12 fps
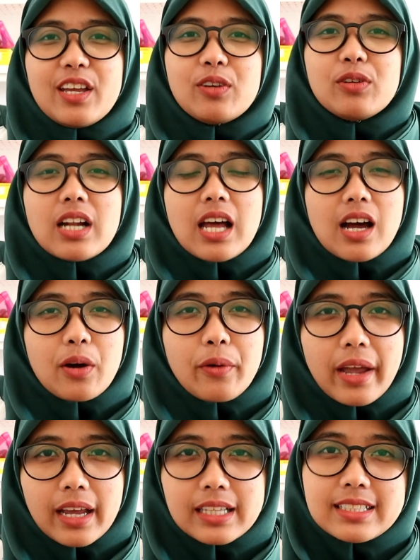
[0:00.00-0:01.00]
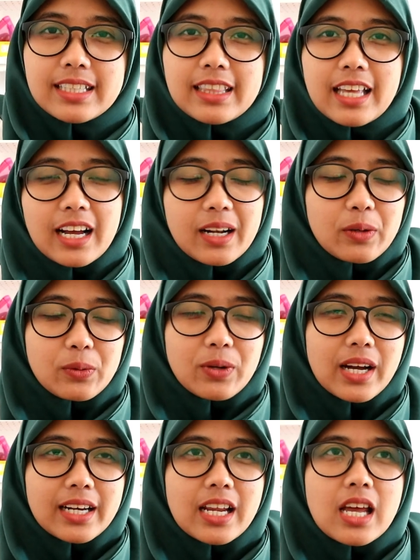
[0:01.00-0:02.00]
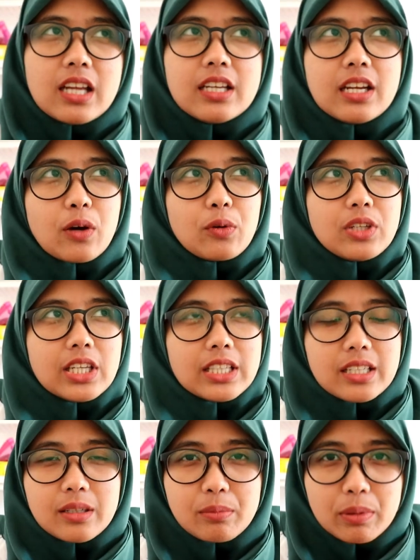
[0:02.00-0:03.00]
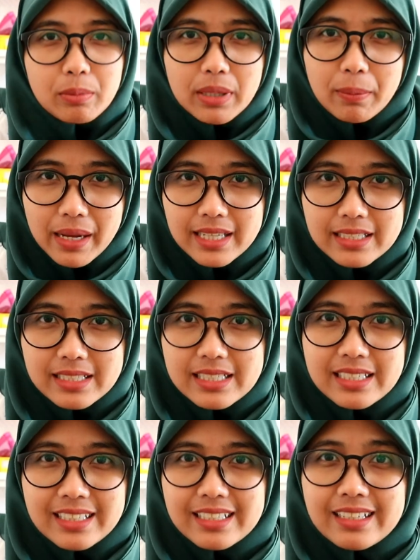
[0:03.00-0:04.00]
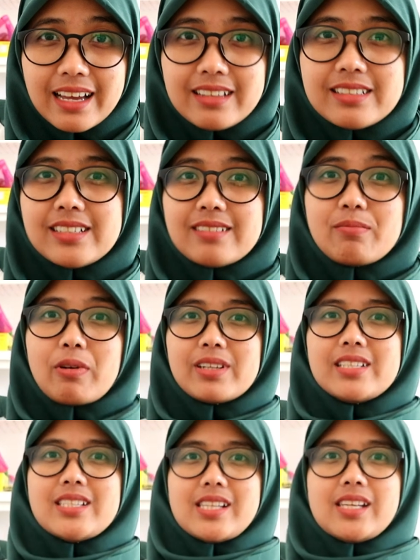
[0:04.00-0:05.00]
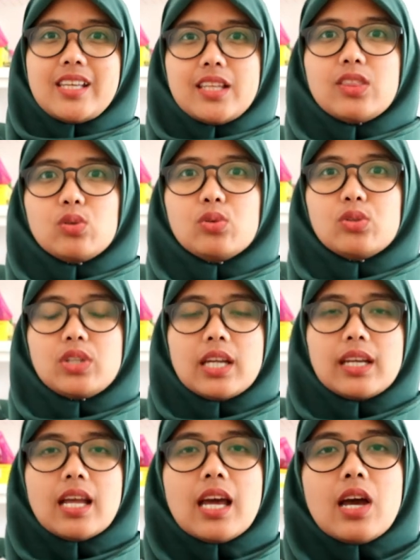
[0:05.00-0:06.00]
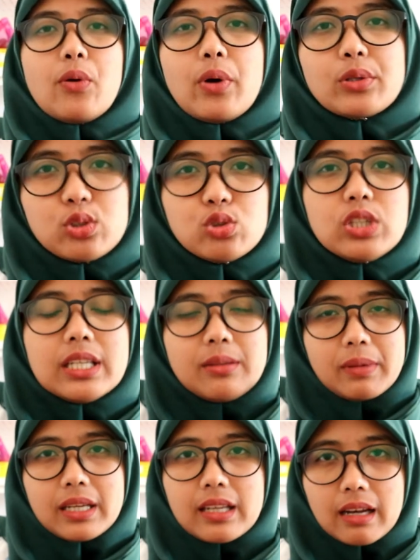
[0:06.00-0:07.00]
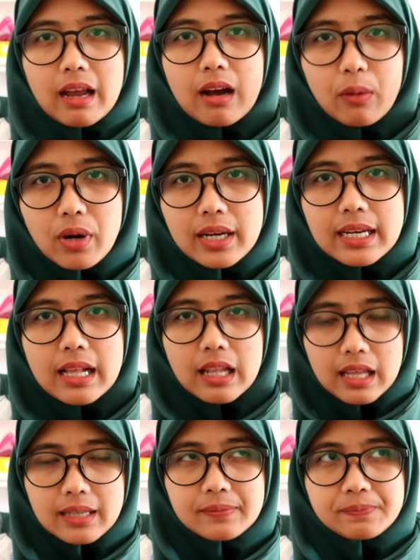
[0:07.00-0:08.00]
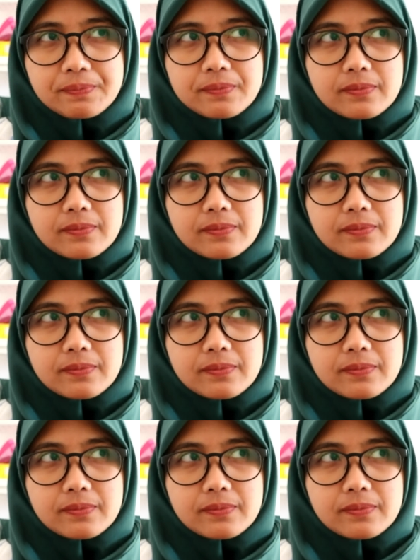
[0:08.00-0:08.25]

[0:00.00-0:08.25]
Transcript: yaudahlah aku exit ya keluar dan aku lihat ada beberapa anjing anjing polisi gitu dan waktu itu yang dipikiran aku adalah